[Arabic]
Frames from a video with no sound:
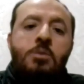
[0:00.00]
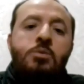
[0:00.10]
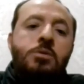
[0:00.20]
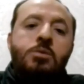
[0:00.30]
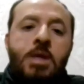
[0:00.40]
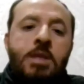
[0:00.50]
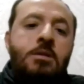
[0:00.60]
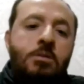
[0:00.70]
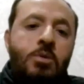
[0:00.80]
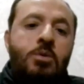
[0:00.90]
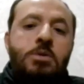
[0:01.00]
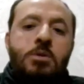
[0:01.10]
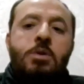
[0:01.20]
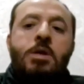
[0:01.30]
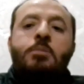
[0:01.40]
كده كده
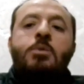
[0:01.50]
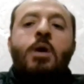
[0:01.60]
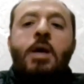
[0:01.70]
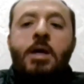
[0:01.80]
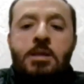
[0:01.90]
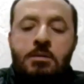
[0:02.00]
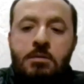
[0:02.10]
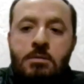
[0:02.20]
ويقعد يعملوا حاجات